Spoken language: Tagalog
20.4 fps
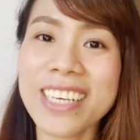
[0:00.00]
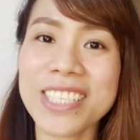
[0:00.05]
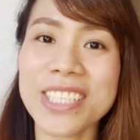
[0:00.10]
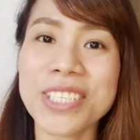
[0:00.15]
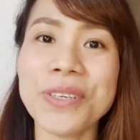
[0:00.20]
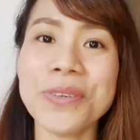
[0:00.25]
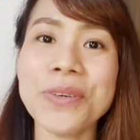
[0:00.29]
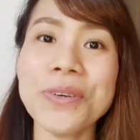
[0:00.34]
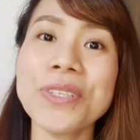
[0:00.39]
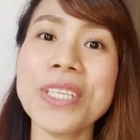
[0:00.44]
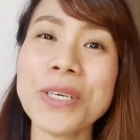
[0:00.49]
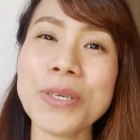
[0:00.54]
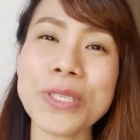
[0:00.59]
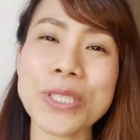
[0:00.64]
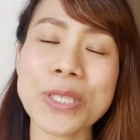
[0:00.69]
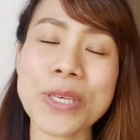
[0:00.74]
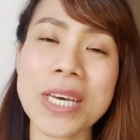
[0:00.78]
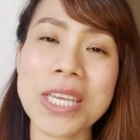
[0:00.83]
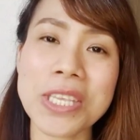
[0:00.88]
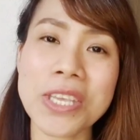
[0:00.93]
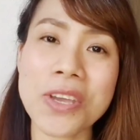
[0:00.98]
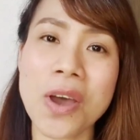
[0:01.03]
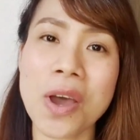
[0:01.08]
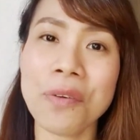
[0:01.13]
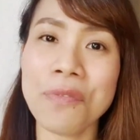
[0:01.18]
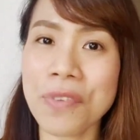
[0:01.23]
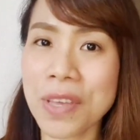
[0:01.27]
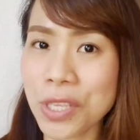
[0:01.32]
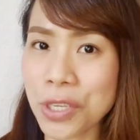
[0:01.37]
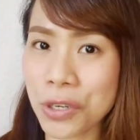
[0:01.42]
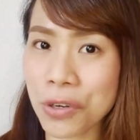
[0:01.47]
So, kung nagustuhan niyo
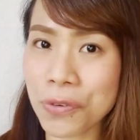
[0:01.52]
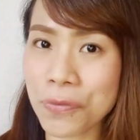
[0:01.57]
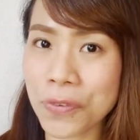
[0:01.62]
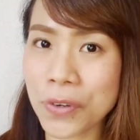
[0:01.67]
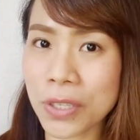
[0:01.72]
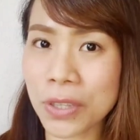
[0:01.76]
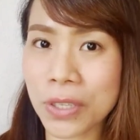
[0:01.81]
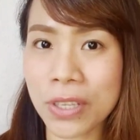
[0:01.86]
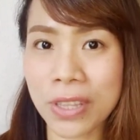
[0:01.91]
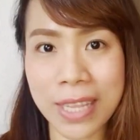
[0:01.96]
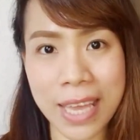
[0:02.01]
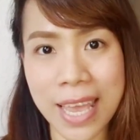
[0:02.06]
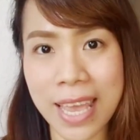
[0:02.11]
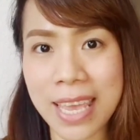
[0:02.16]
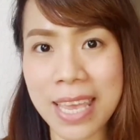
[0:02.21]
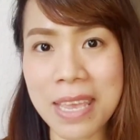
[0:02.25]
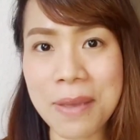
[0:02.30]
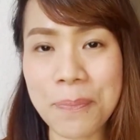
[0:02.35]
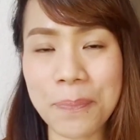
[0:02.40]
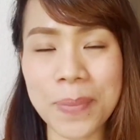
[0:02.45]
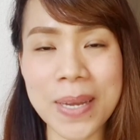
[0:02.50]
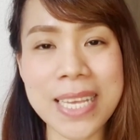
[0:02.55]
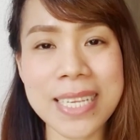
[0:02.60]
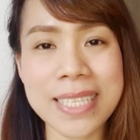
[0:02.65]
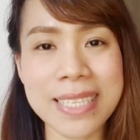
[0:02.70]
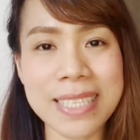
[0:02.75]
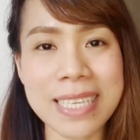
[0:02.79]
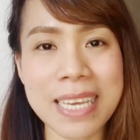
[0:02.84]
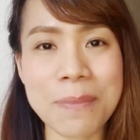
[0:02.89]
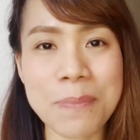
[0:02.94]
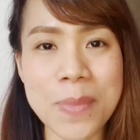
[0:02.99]
ang video ko for today,
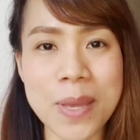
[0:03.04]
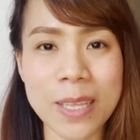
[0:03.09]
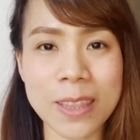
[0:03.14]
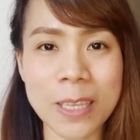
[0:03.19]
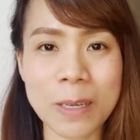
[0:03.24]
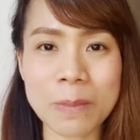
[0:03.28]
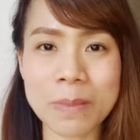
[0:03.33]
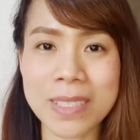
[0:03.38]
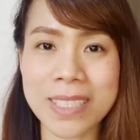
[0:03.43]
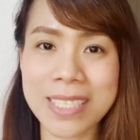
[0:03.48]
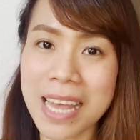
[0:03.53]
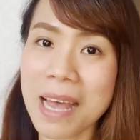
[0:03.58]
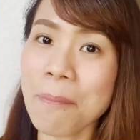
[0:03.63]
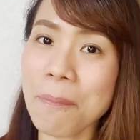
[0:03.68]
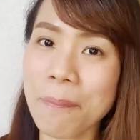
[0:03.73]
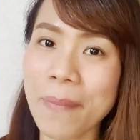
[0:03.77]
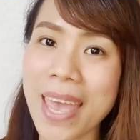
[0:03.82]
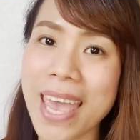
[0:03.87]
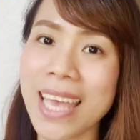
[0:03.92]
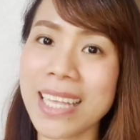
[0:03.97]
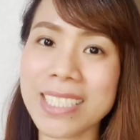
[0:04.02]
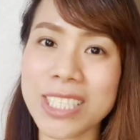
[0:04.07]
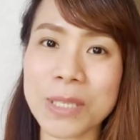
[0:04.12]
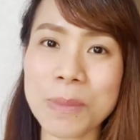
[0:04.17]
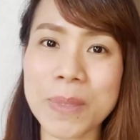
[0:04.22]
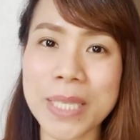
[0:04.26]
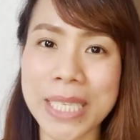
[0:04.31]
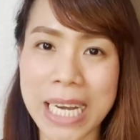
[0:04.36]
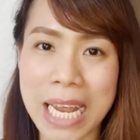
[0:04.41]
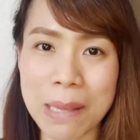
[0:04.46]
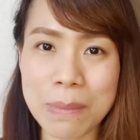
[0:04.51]
please give me a thumbs up and
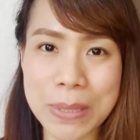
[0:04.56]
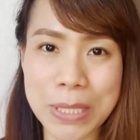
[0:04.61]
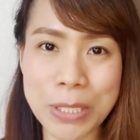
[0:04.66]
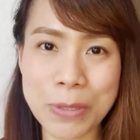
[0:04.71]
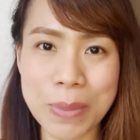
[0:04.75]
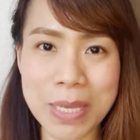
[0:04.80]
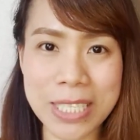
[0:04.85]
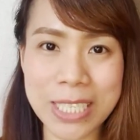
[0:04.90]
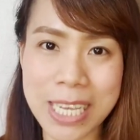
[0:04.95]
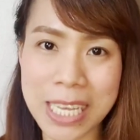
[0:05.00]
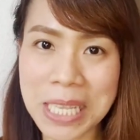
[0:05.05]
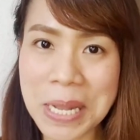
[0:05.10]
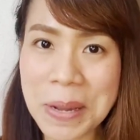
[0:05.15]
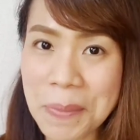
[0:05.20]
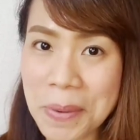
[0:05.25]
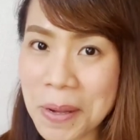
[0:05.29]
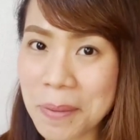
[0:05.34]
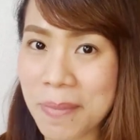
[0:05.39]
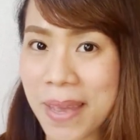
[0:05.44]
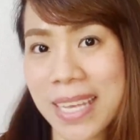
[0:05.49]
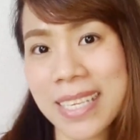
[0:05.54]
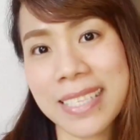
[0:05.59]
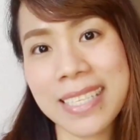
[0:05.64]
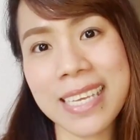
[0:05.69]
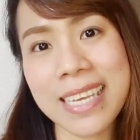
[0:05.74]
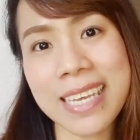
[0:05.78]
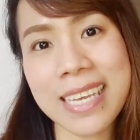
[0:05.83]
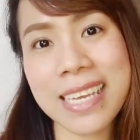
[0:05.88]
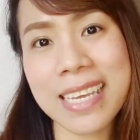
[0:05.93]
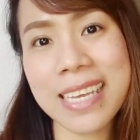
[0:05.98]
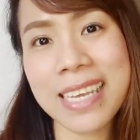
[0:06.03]
subscribe to my channel, mga
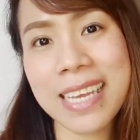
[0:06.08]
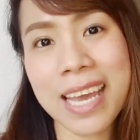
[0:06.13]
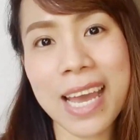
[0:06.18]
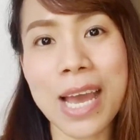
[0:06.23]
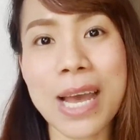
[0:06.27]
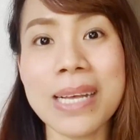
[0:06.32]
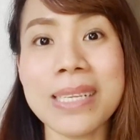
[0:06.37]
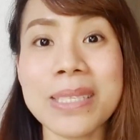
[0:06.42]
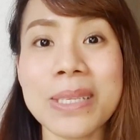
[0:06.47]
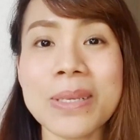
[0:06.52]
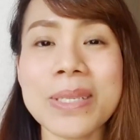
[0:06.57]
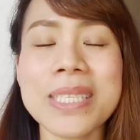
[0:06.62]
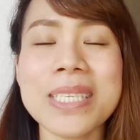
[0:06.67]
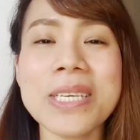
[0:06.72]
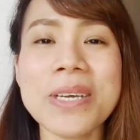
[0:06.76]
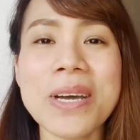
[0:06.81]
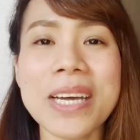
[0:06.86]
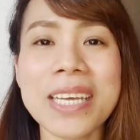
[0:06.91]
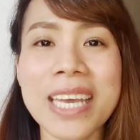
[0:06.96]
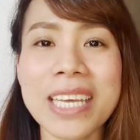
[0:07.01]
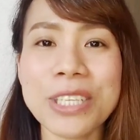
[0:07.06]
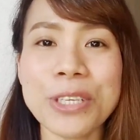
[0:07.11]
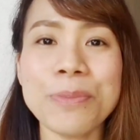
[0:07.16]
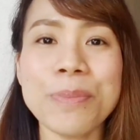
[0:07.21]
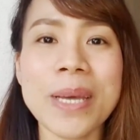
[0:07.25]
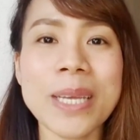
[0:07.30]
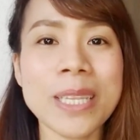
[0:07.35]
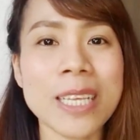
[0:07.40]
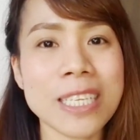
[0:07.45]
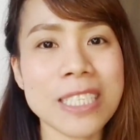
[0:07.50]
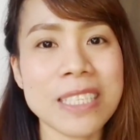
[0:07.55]
bestie! So see you again on
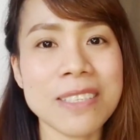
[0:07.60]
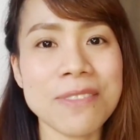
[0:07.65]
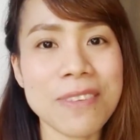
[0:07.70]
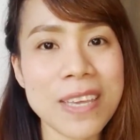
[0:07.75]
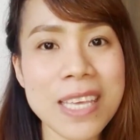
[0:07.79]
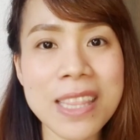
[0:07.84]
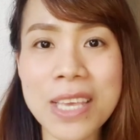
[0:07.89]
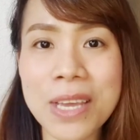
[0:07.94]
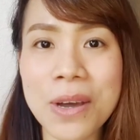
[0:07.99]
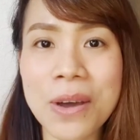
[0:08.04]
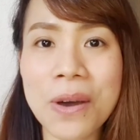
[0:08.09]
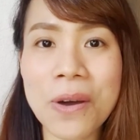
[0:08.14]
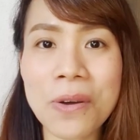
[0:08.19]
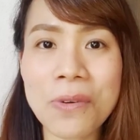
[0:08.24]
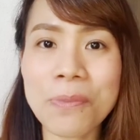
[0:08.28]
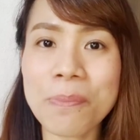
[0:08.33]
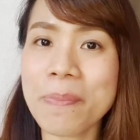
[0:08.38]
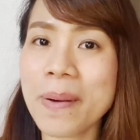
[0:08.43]
my next video.